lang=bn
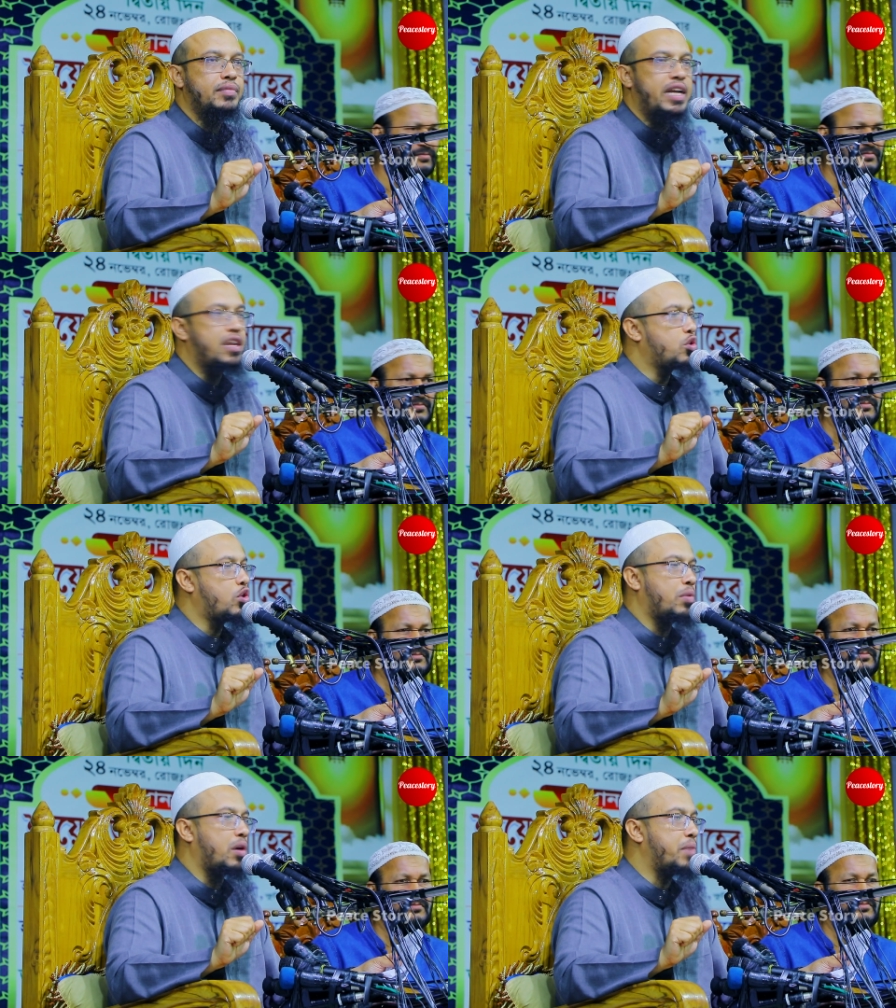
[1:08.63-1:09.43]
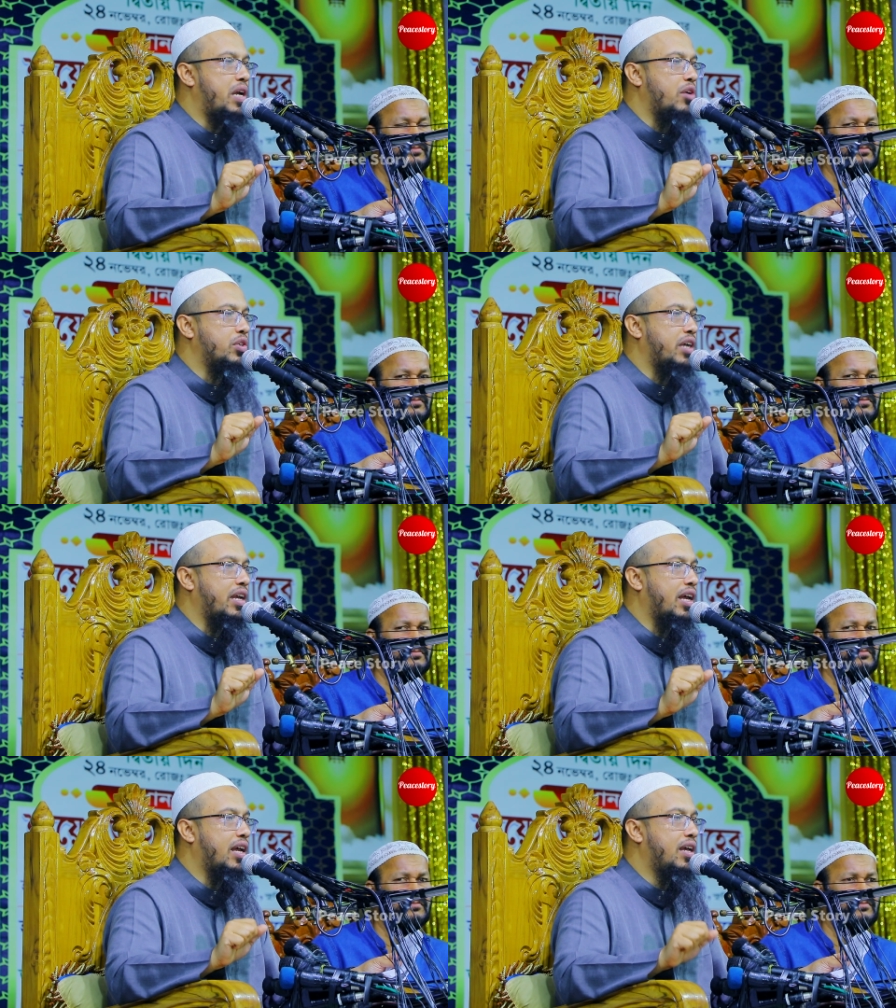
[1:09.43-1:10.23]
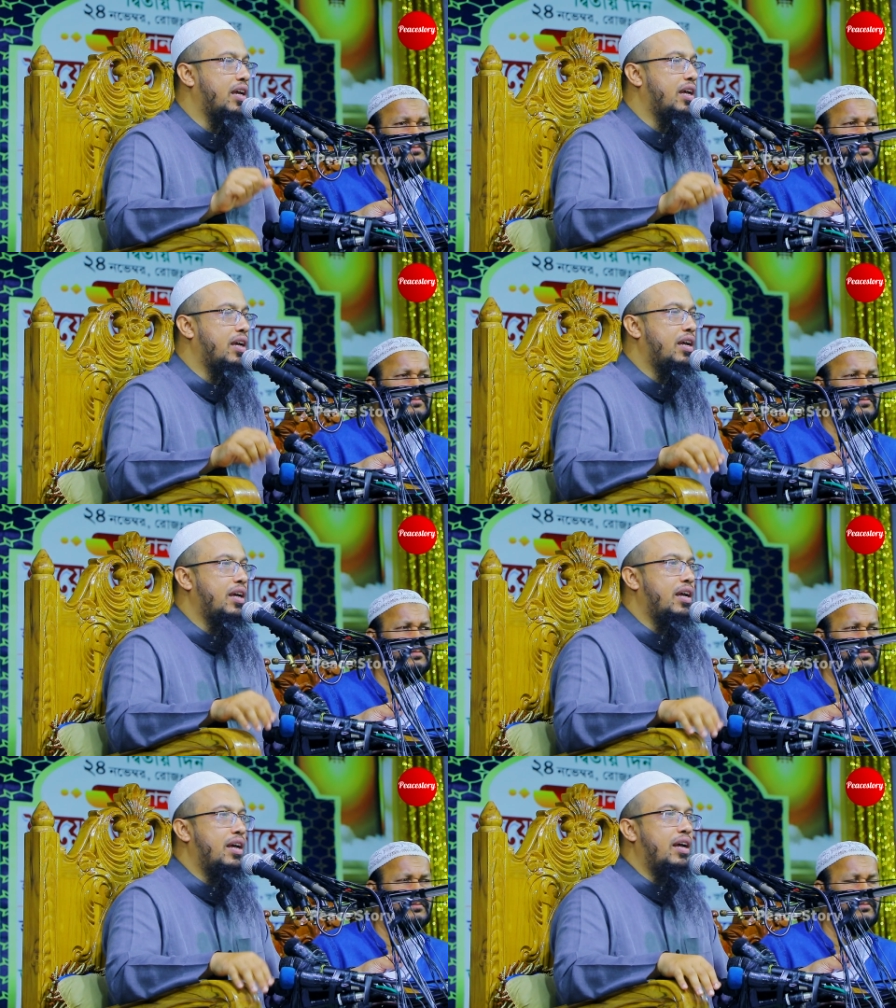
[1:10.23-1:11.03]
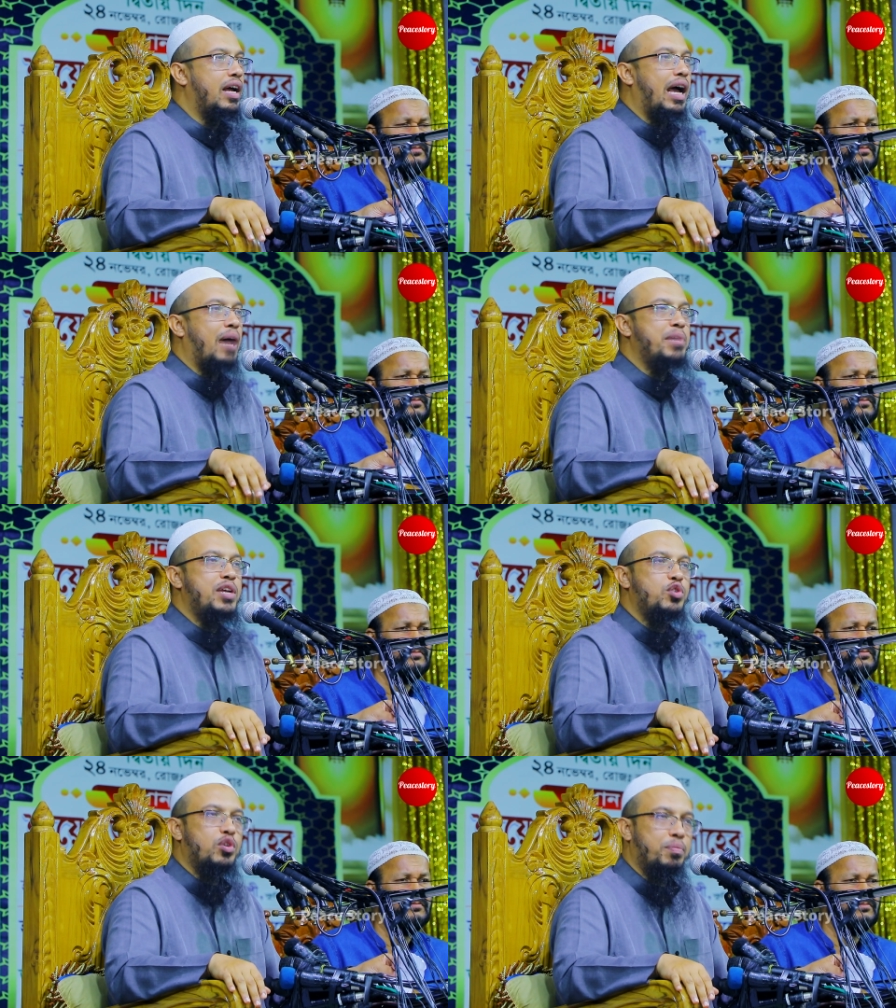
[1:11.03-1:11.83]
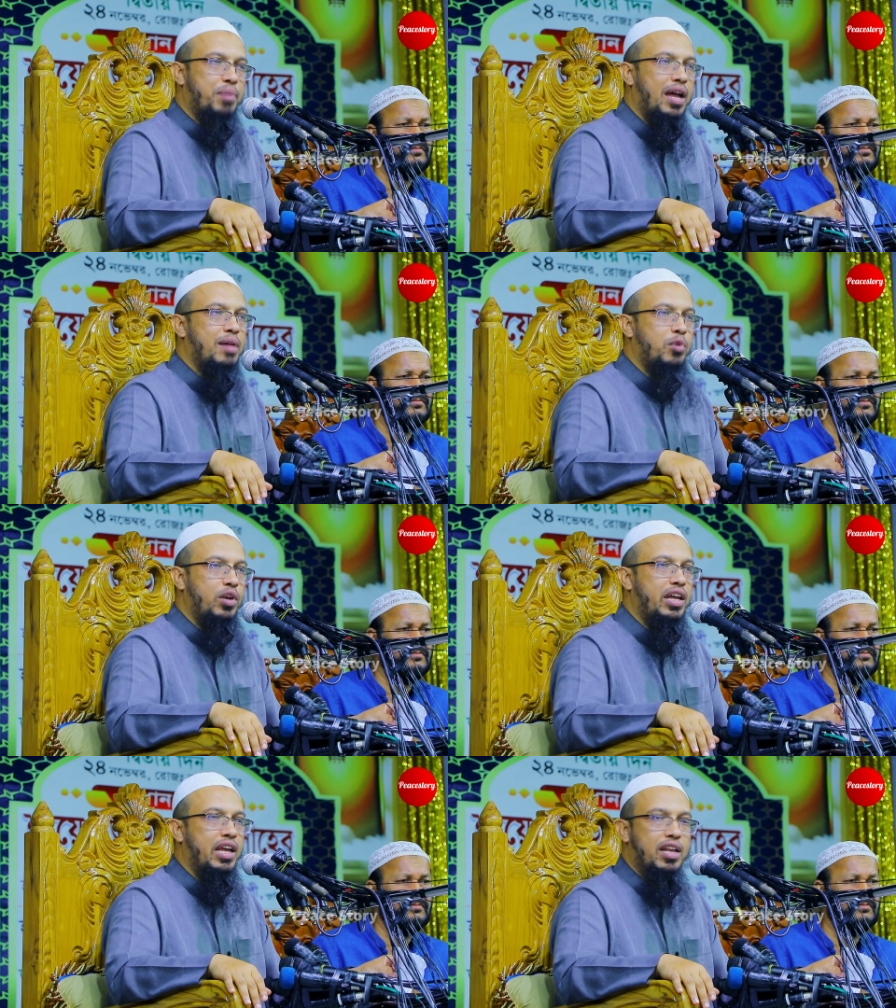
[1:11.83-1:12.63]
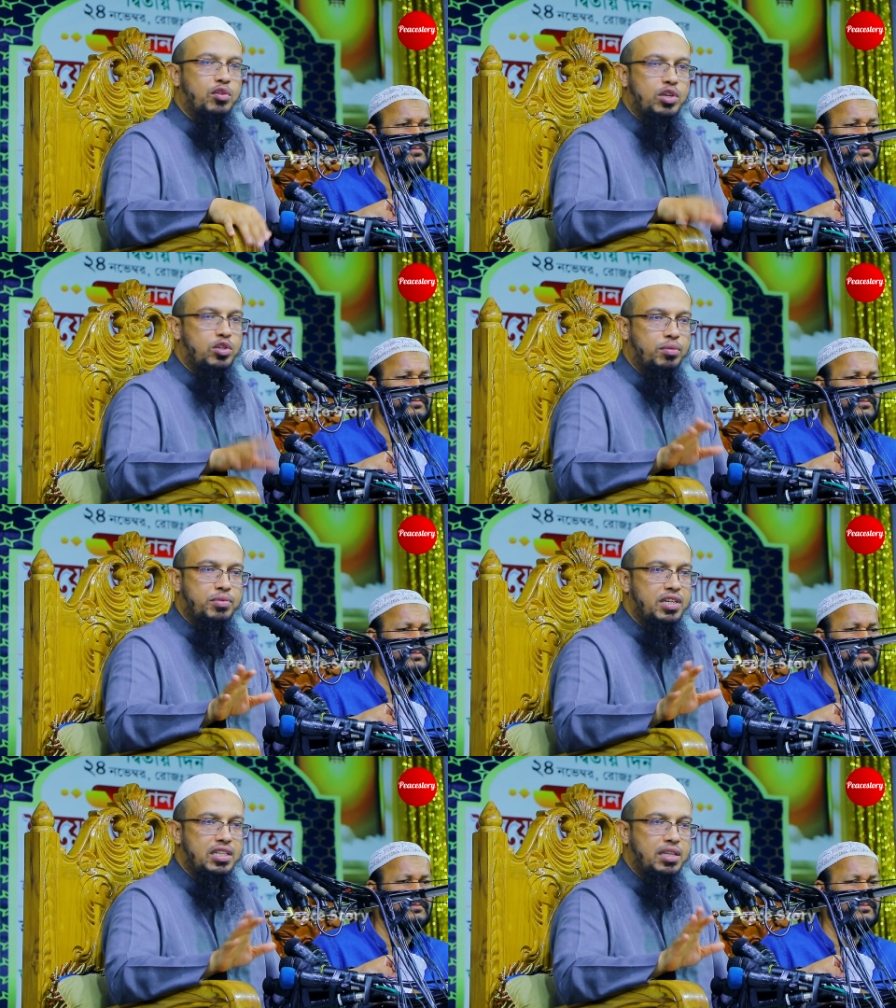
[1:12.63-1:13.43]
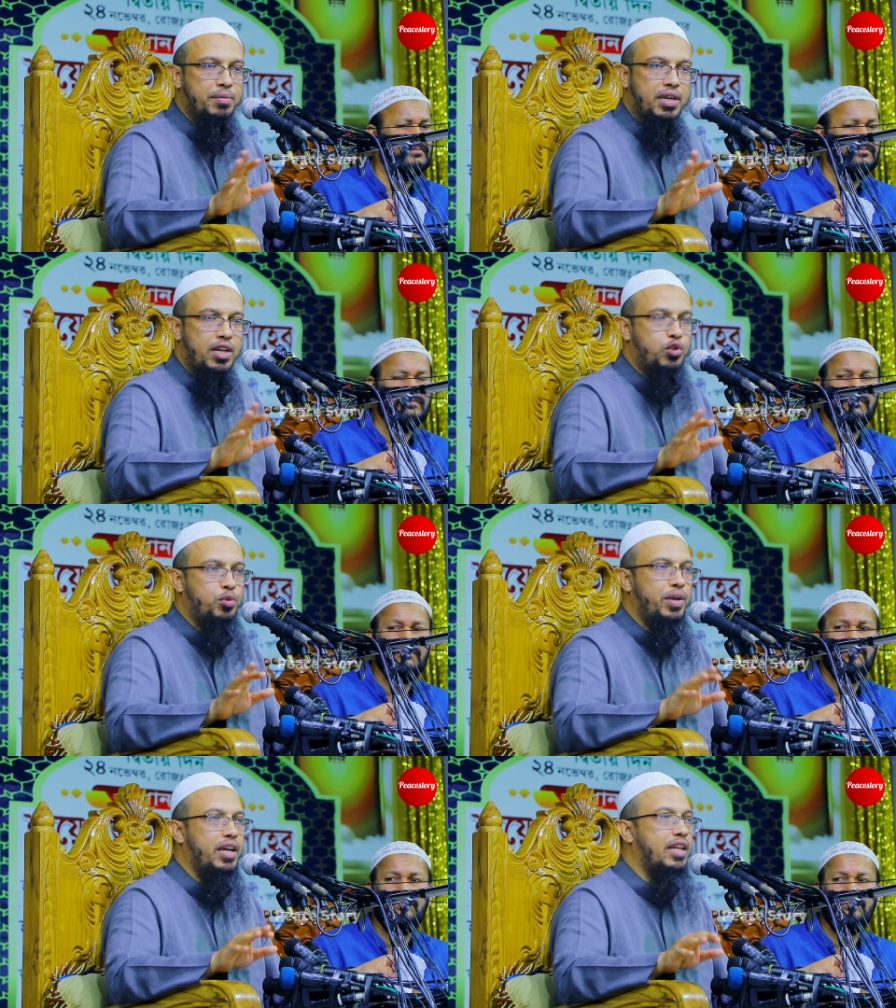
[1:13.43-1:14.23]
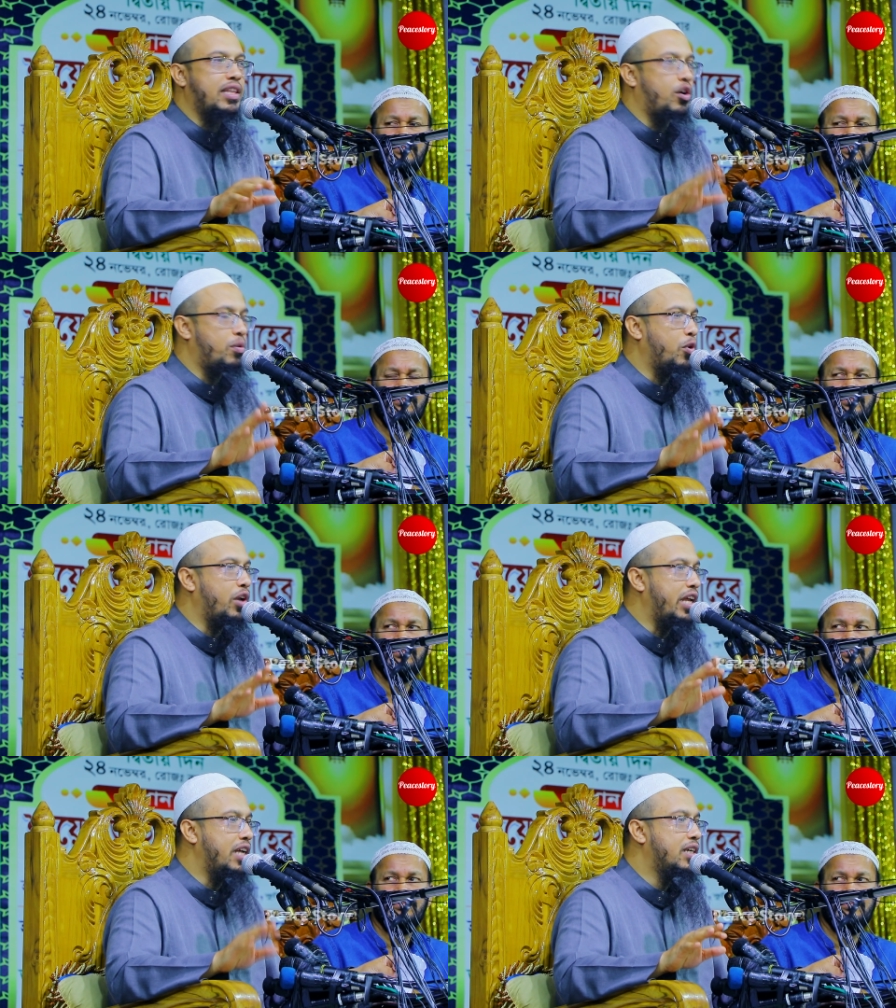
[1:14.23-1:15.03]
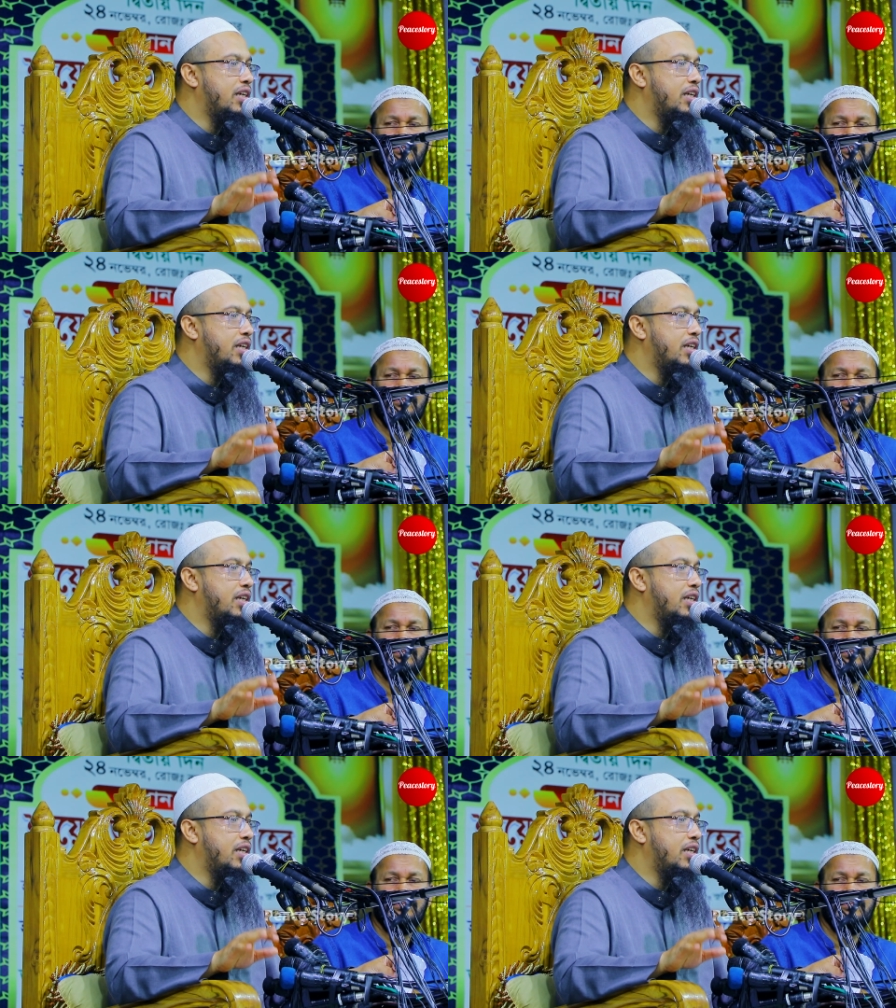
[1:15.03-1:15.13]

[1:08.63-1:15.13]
এটা তো কোনোভাবে মেনে নেওয়া যায় না আমি এই জন্য প্রায় বলি এরা তো এসব জিনিস দিবে না ইউটিউবে তাও বলি